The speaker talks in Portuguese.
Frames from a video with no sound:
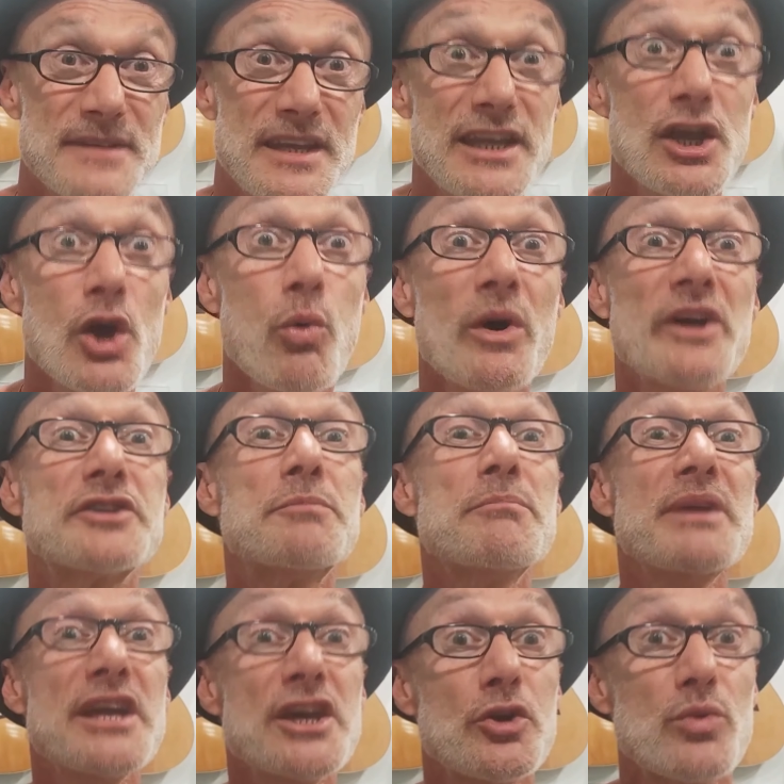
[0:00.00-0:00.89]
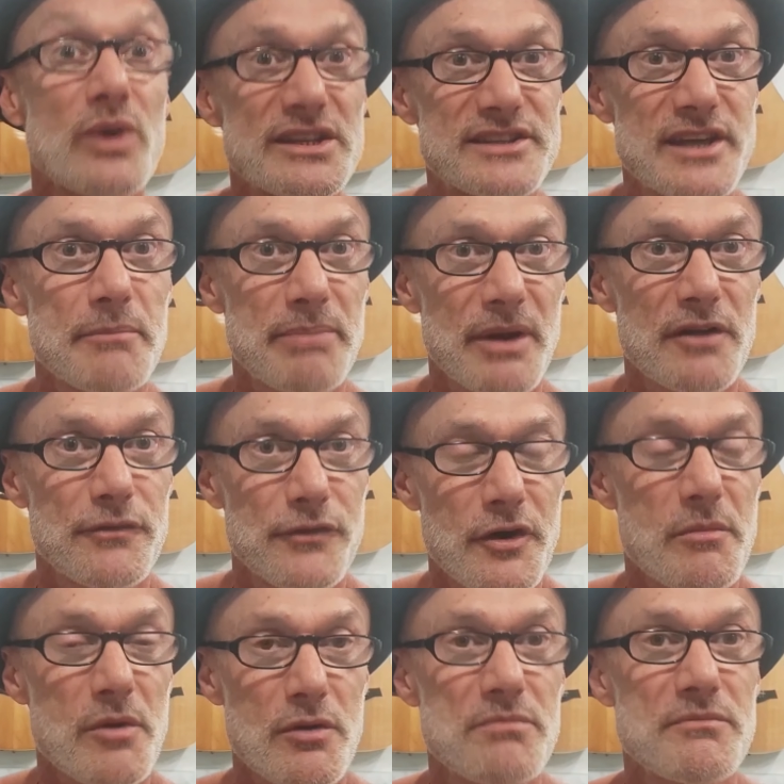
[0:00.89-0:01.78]
E eu admiro até pela
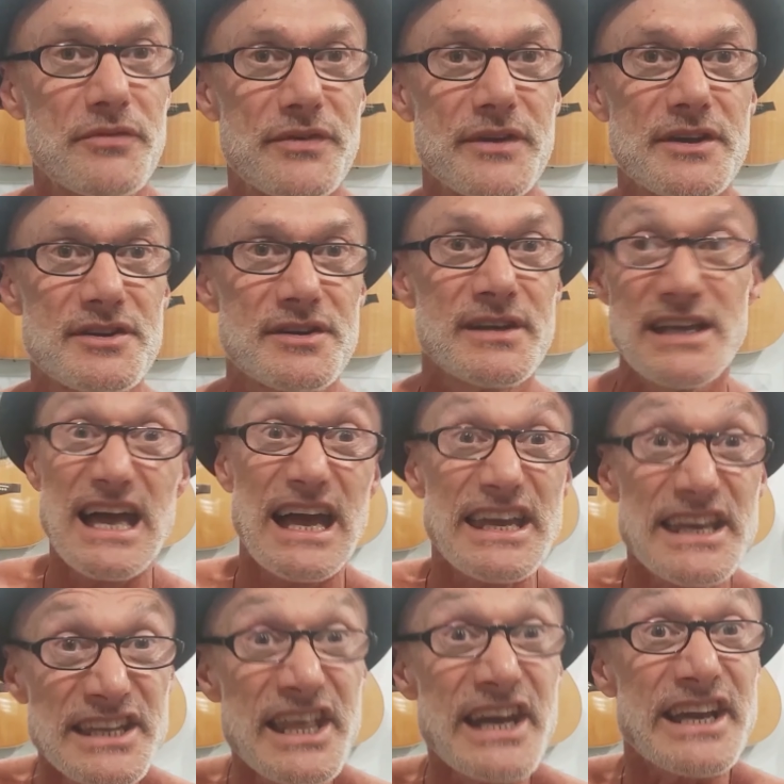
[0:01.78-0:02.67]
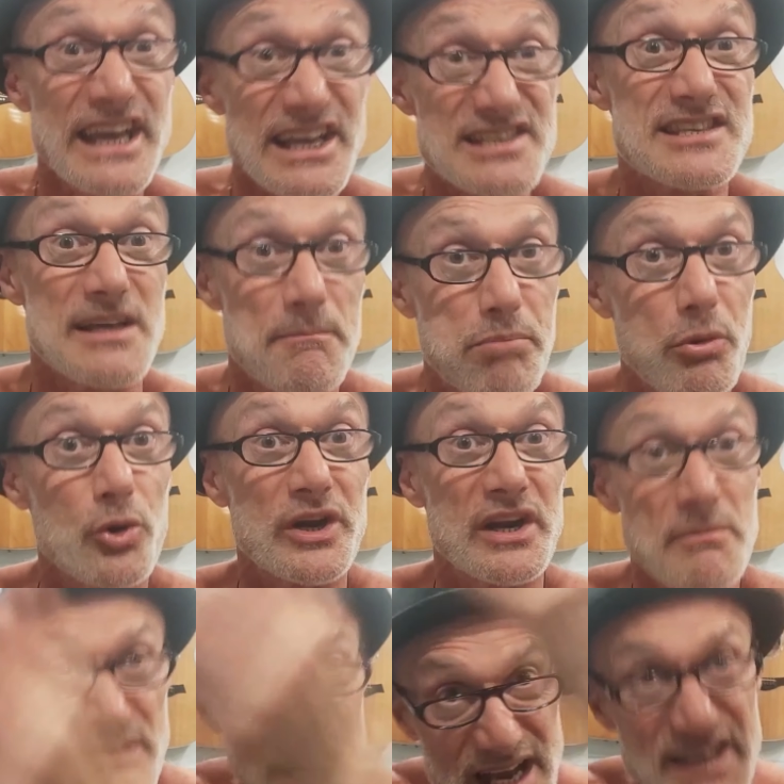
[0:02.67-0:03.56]
forma como fez. Ainda que essa
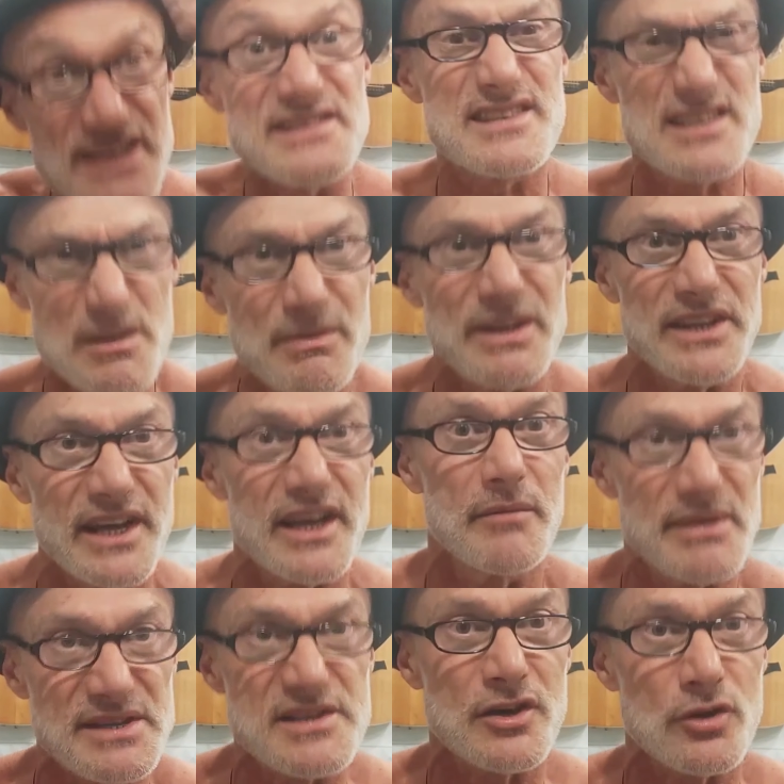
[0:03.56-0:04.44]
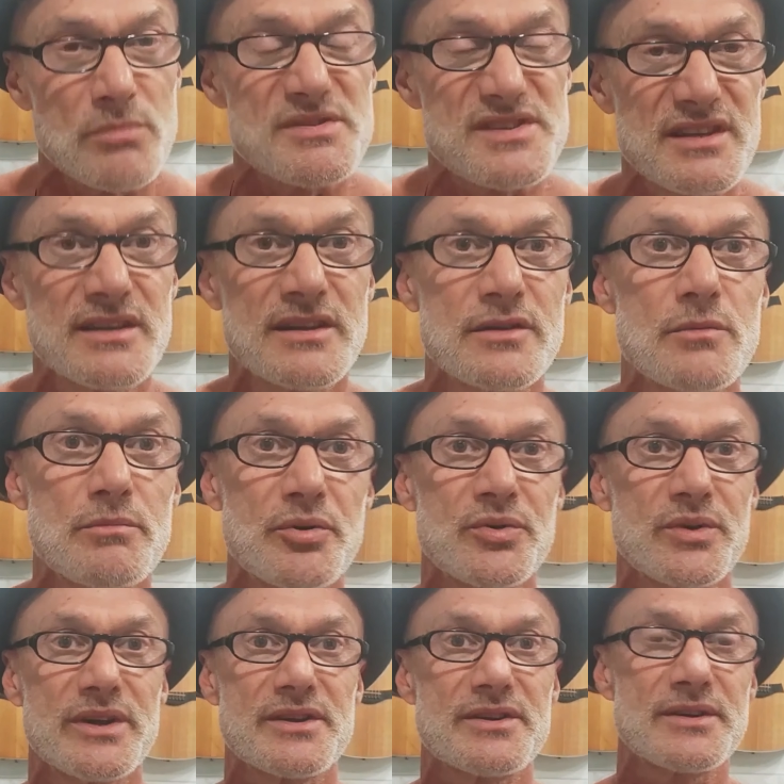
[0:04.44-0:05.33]
porra me caia em cima da cabeça como cidadão
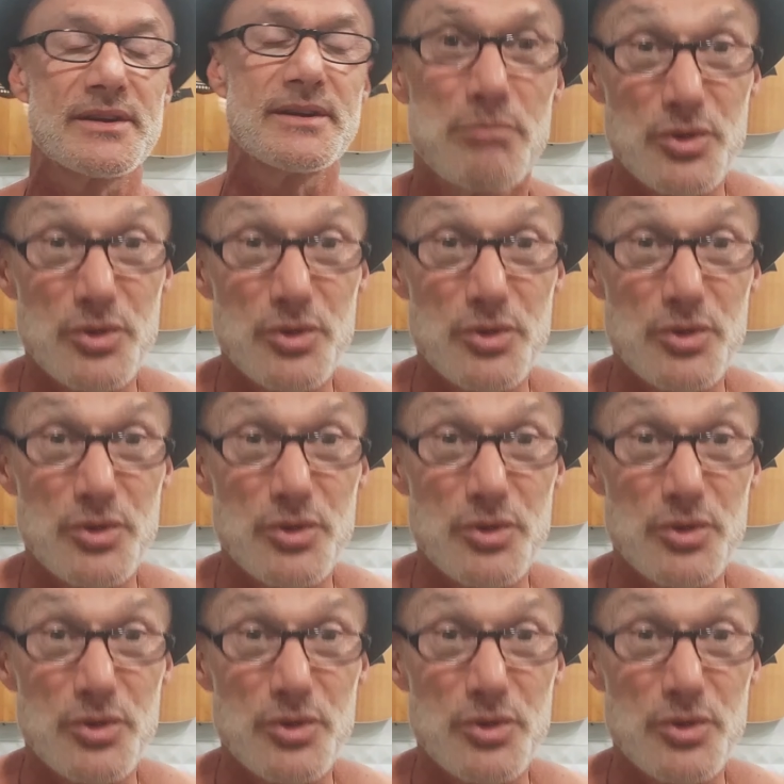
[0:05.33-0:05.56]
português.